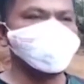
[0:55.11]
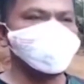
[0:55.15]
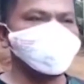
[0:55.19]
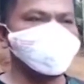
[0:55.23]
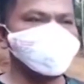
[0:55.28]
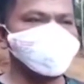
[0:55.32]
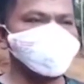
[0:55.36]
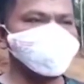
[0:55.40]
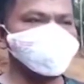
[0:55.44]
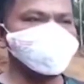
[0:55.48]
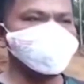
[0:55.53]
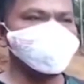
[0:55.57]

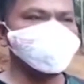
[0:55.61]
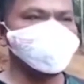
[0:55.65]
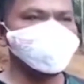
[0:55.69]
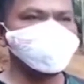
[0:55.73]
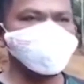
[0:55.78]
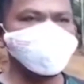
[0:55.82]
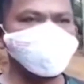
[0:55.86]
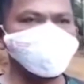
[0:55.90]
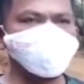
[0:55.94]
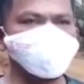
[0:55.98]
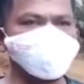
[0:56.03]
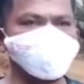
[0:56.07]
Ya, di
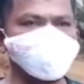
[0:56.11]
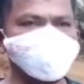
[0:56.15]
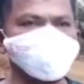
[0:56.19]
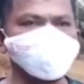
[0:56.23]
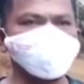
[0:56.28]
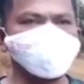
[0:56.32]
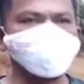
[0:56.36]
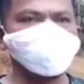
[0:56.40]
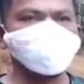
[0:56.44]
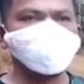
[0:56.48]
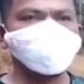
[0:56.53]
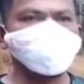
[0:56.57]
desa
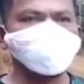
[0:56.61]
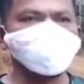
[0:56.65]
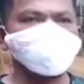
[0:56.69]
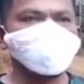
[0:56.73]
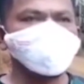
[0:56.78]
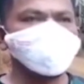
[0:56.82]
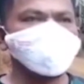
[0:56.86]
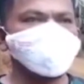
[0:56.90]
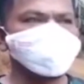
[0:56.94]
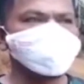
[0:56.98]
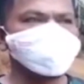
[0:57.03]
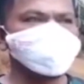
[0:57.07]

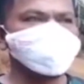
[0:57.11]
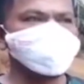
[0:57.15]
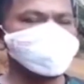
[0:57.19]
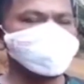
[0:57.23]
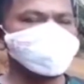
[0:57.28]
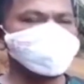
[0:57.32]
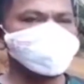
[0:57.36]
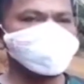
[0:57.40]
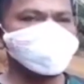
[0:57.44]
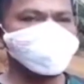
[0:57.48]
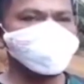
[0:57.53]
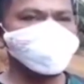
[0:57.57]

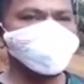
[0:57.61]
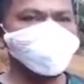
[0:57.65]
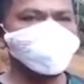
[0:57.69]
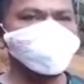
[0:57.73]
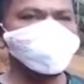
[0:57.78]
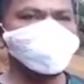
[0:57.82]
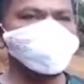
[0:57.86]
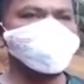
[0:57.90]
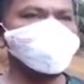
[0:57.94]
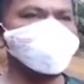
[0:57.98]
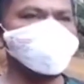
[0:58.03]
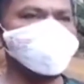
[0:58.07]

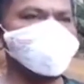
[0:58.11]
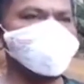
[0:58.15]
Sihou